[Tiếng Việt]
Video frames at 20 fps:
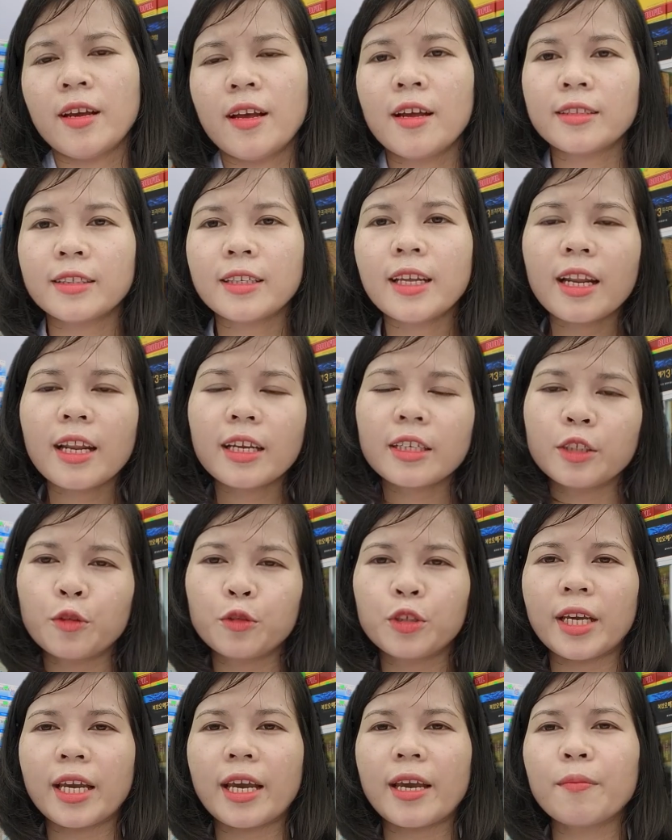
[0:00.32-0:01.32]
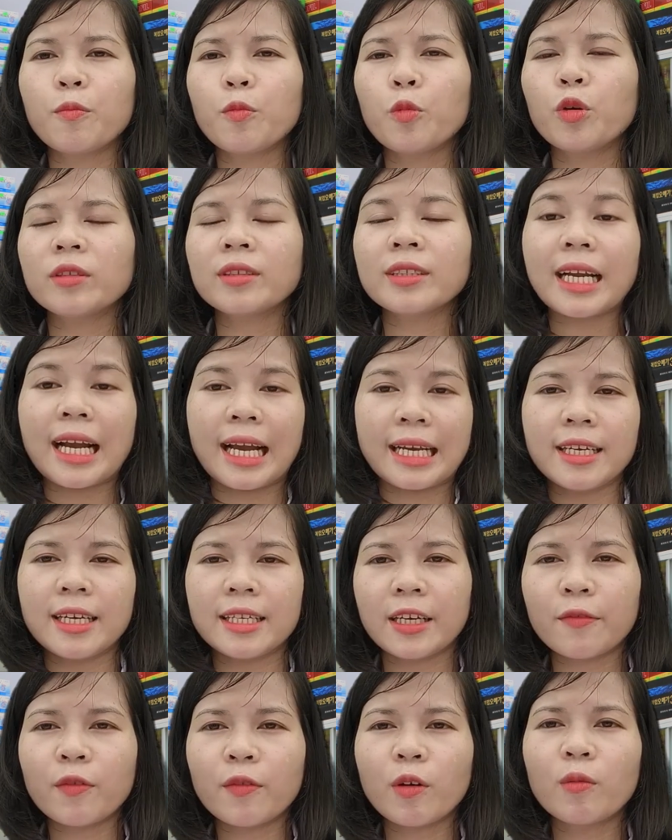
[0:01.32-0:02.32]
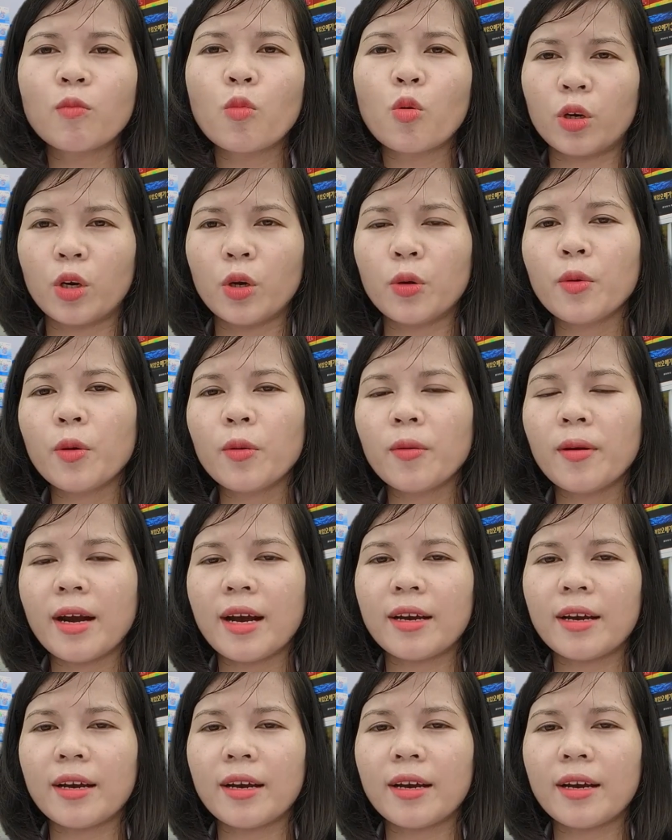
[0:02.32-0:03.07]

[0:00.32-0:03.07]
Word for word: Rất là nhiều chị em muốn cải thiện cái vòng 1 đúng không ạ?